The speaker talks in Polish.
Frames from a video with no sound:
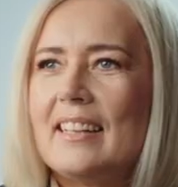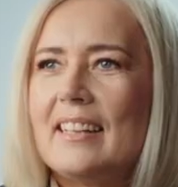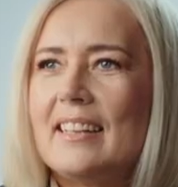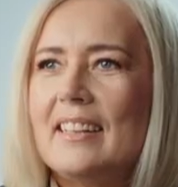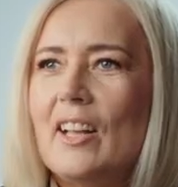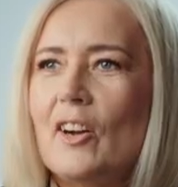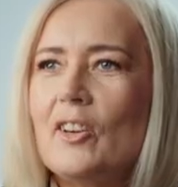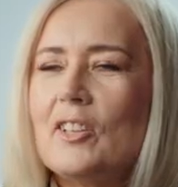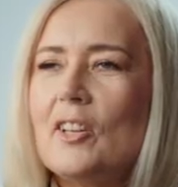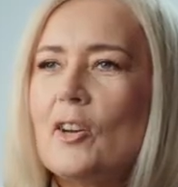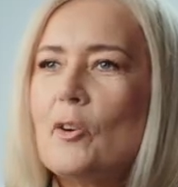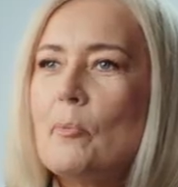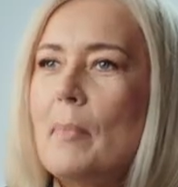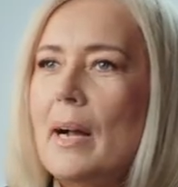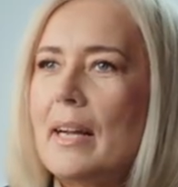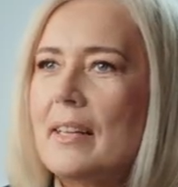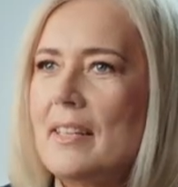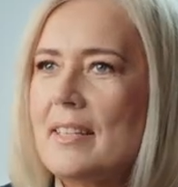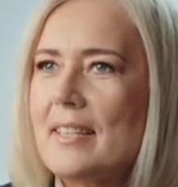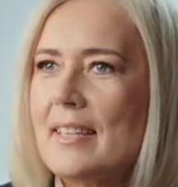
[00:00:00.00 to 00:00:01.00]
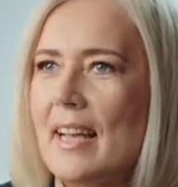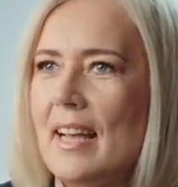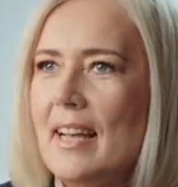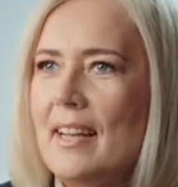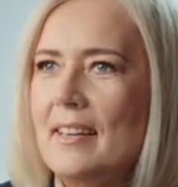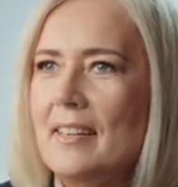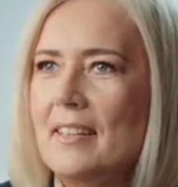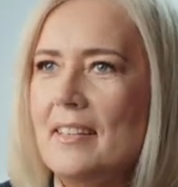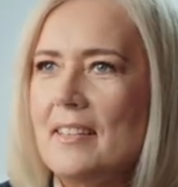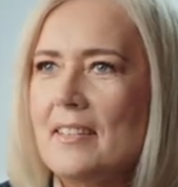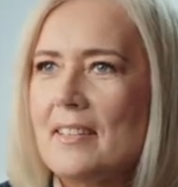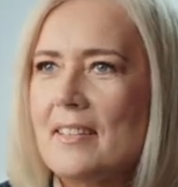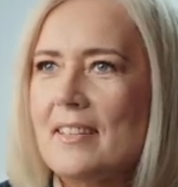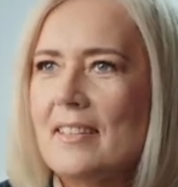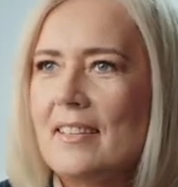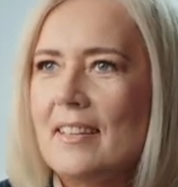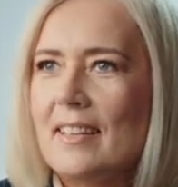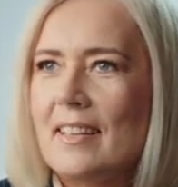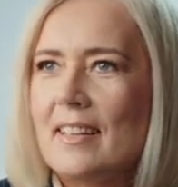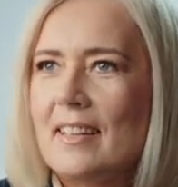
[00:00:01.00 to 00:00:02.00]
Doktor magis
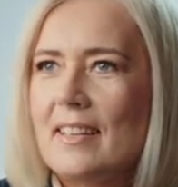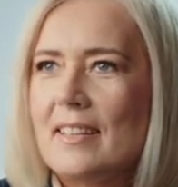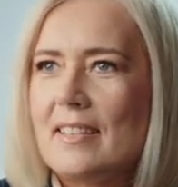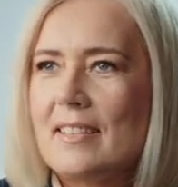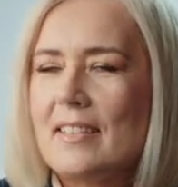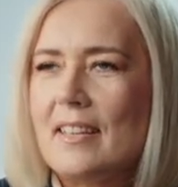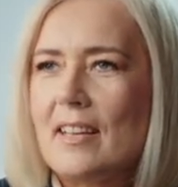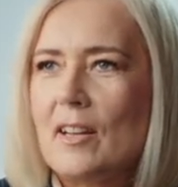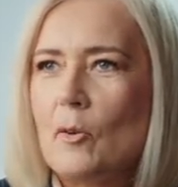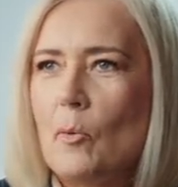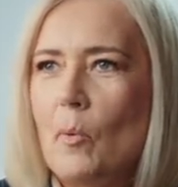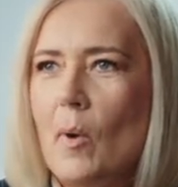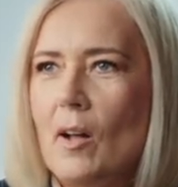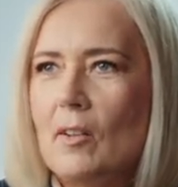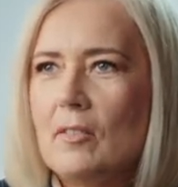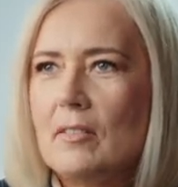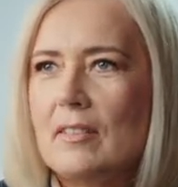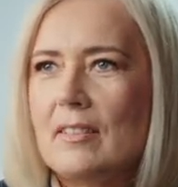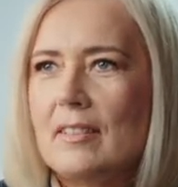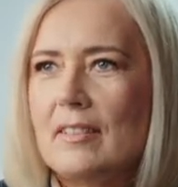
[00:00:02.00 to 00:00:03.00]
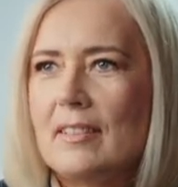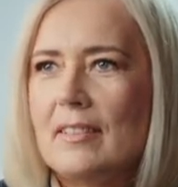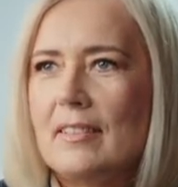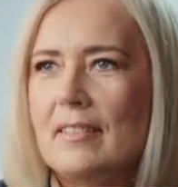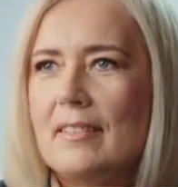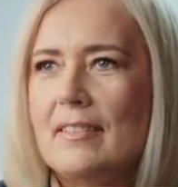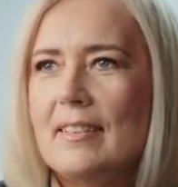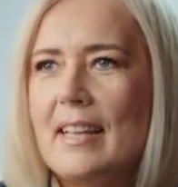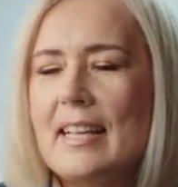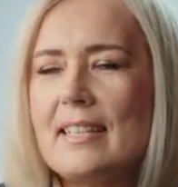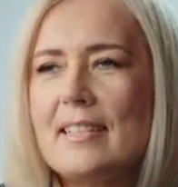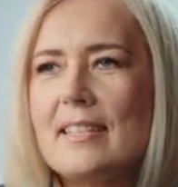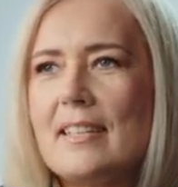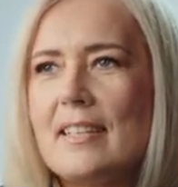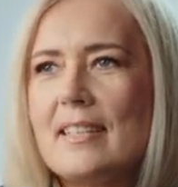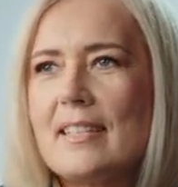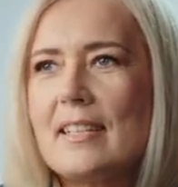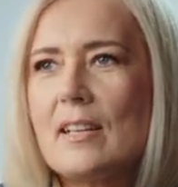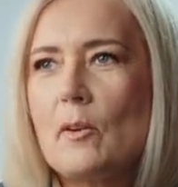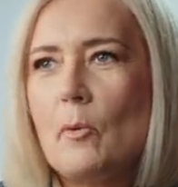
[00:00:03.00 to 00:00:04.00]
eris, si quod
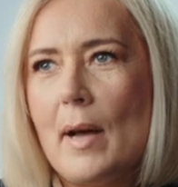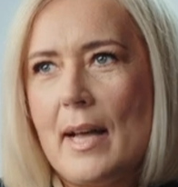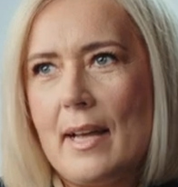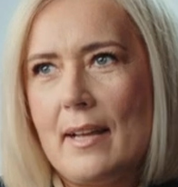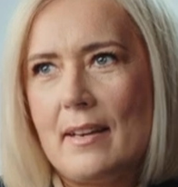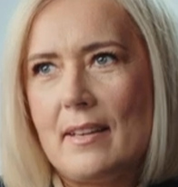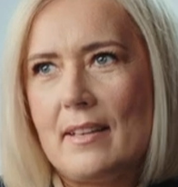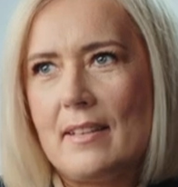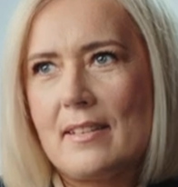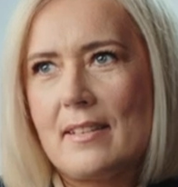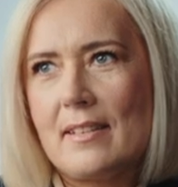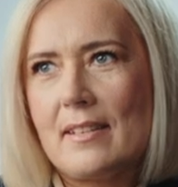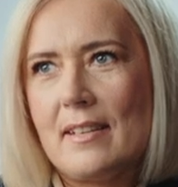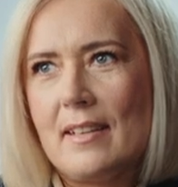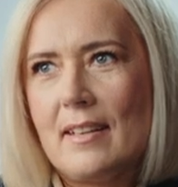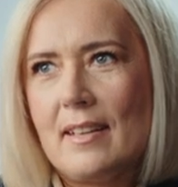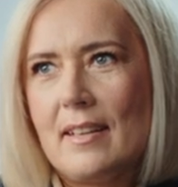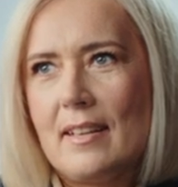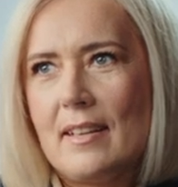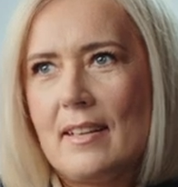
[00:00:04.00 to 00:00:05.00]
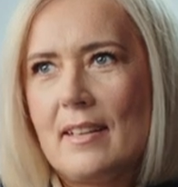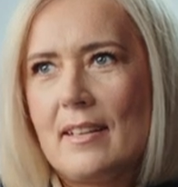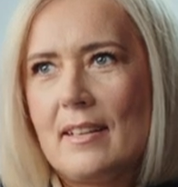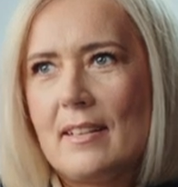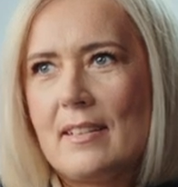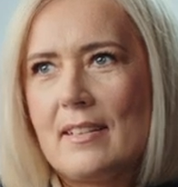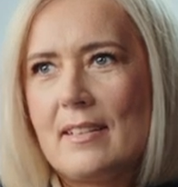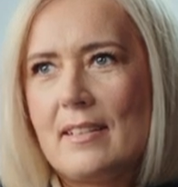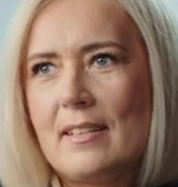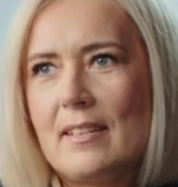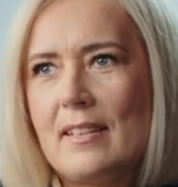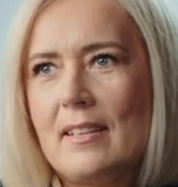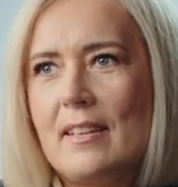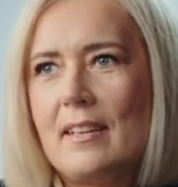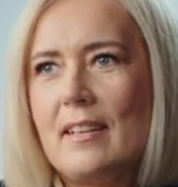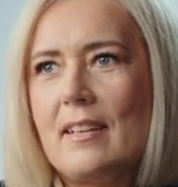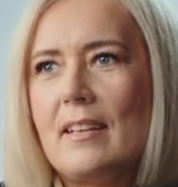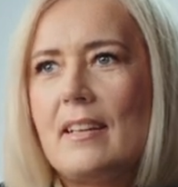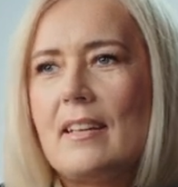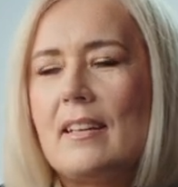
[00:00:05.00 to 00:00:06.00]
nestis queris,
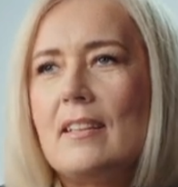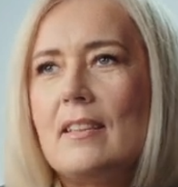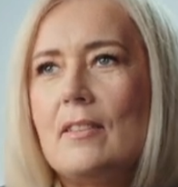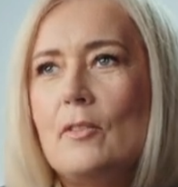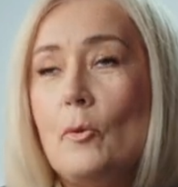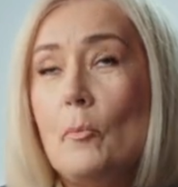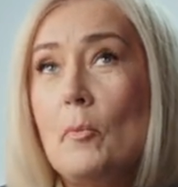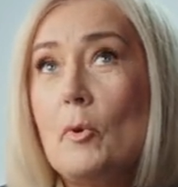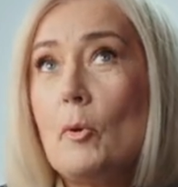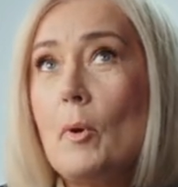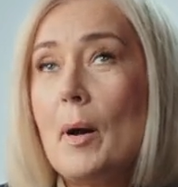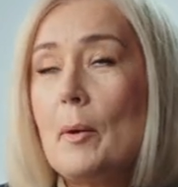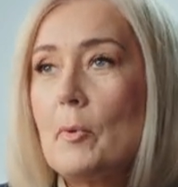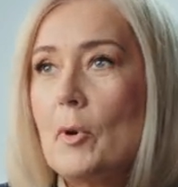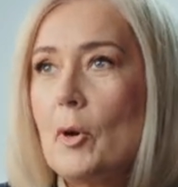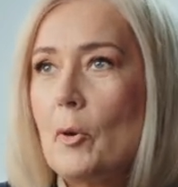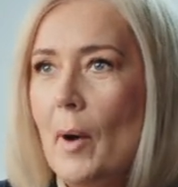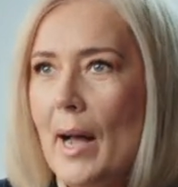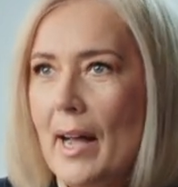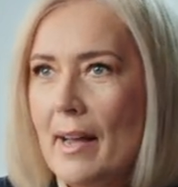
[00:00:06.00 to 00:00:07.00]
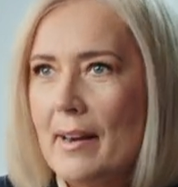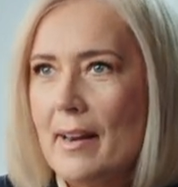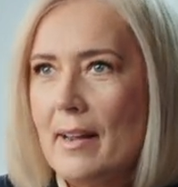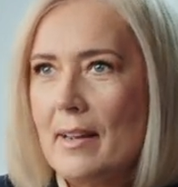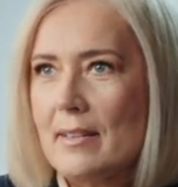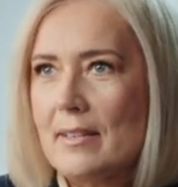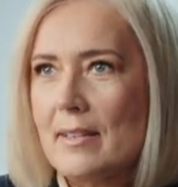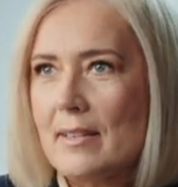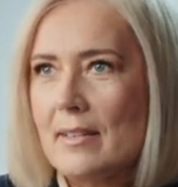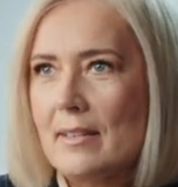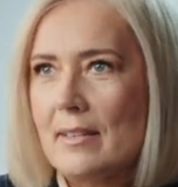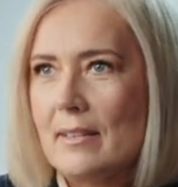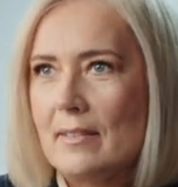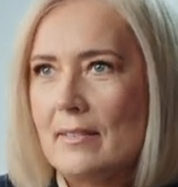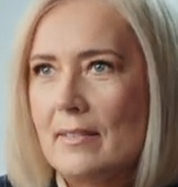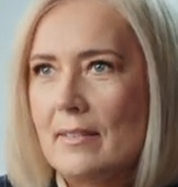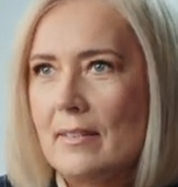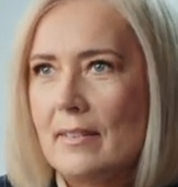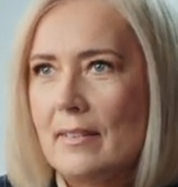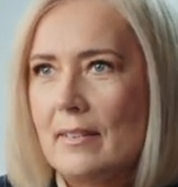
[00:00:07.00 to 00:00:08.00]
si numquam quares
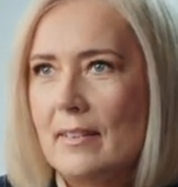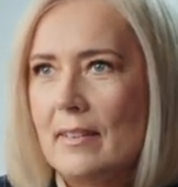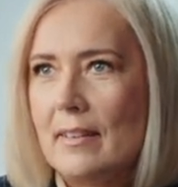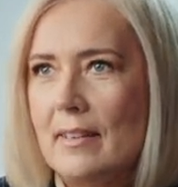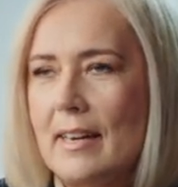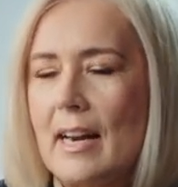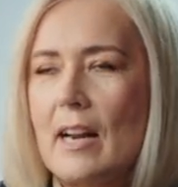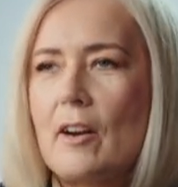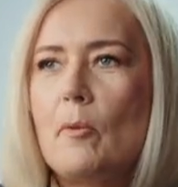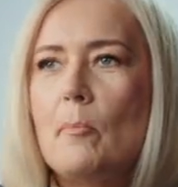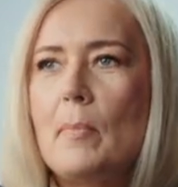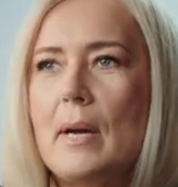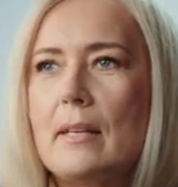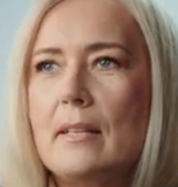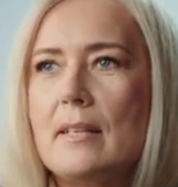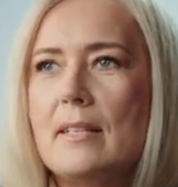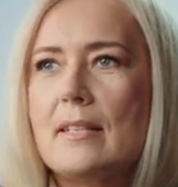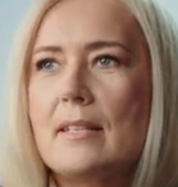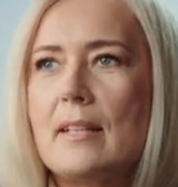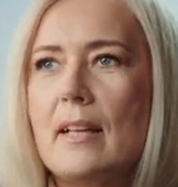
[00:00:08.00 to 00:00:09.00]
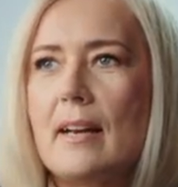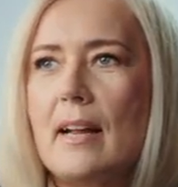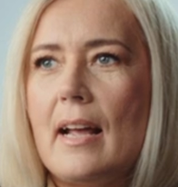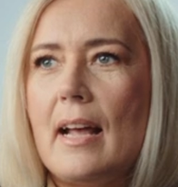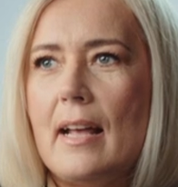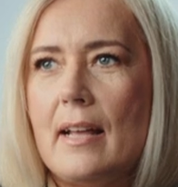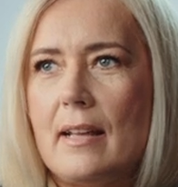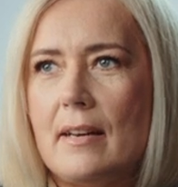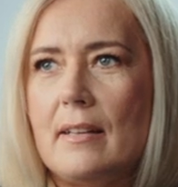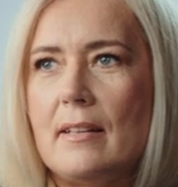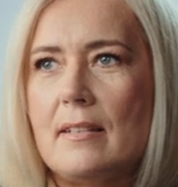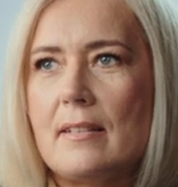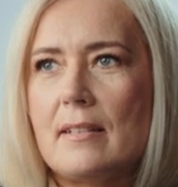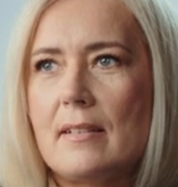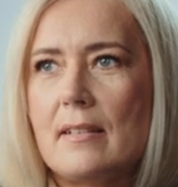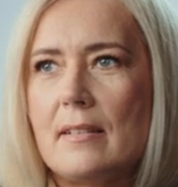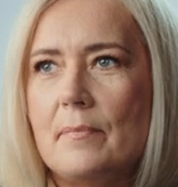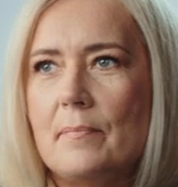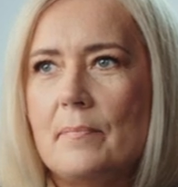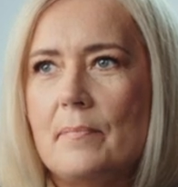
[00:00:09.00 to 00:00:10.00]
Raro Magister
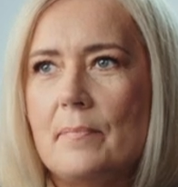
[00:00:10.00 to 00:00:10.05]
Eris,